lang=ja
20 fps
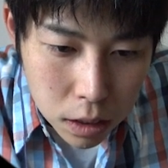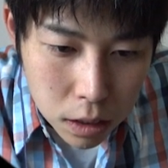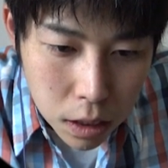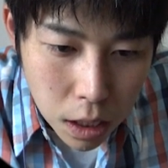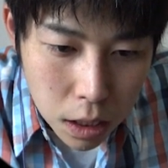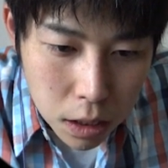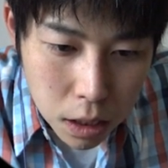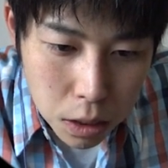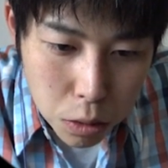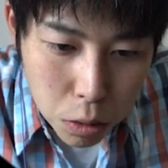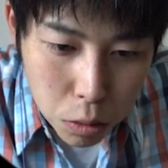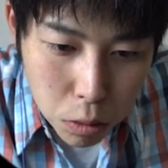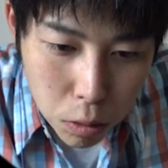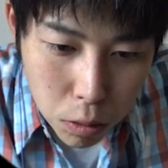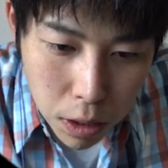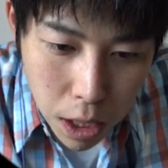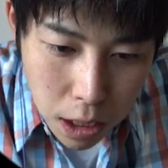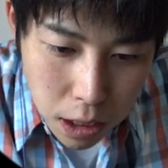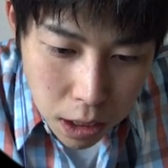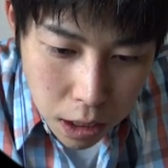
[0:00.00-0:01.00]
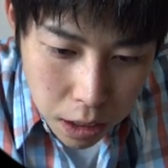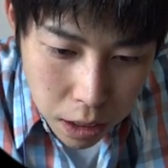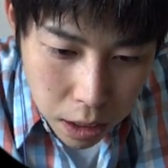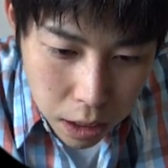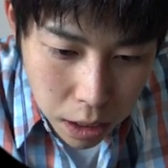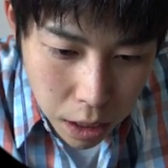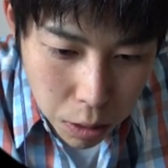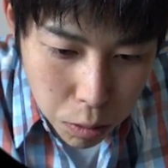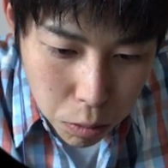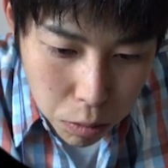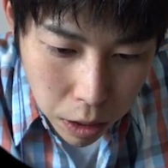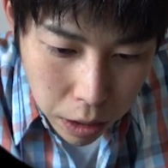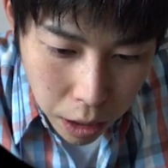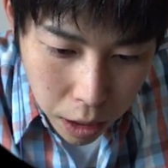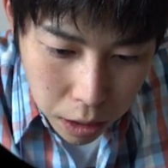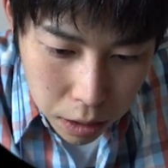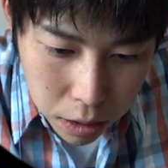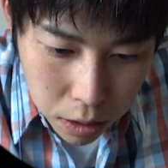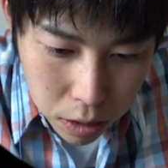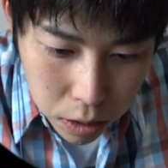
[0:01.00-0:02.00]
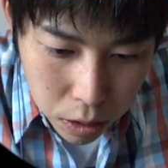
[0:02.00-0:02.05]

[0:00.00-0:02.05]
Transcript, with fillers: なんでちょっとガチャ引いていこうかな